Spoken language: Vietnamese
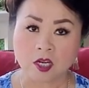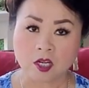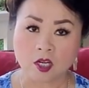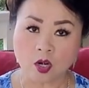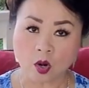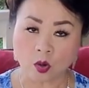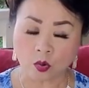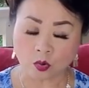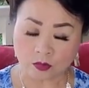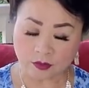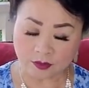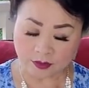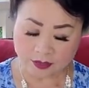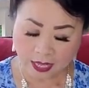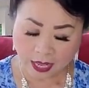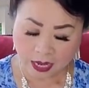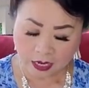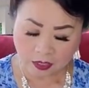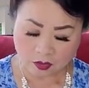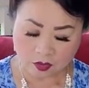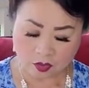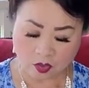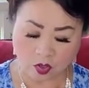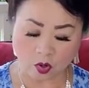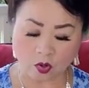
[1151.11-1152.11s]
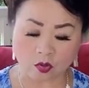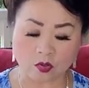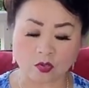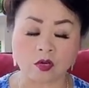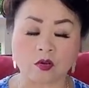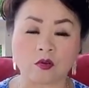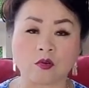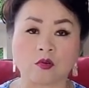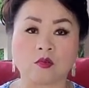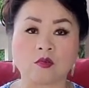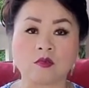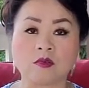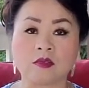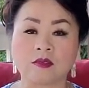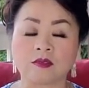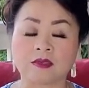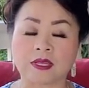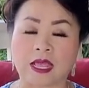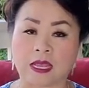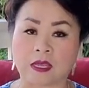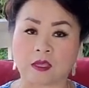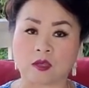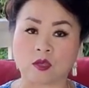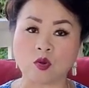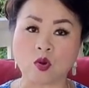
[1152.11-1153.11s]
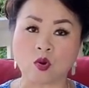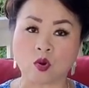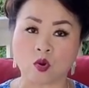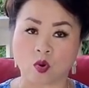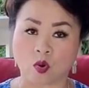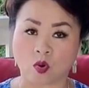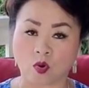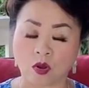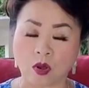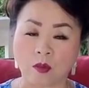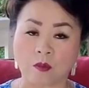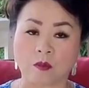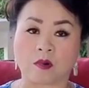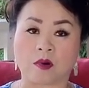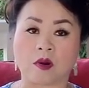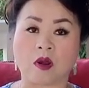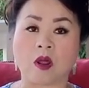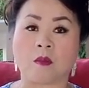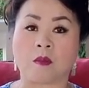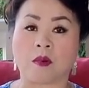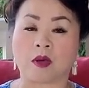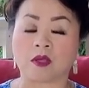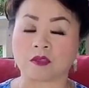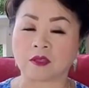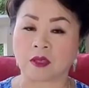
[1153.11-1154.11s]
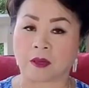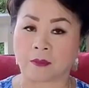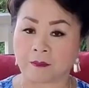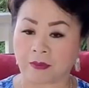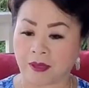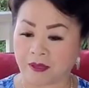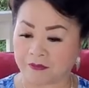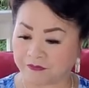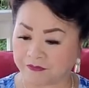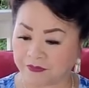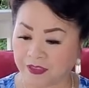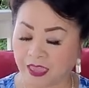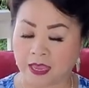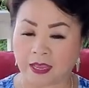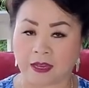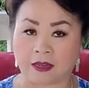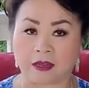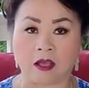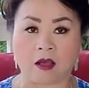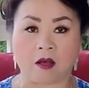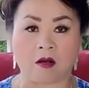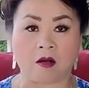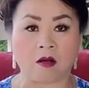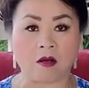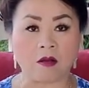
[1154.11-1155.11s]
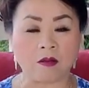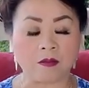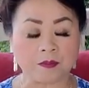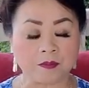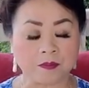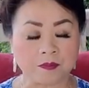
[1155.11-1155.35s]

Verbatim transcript: đầu tan thô cho nó tại chung cổ có một nó mà tạm bạc phê nó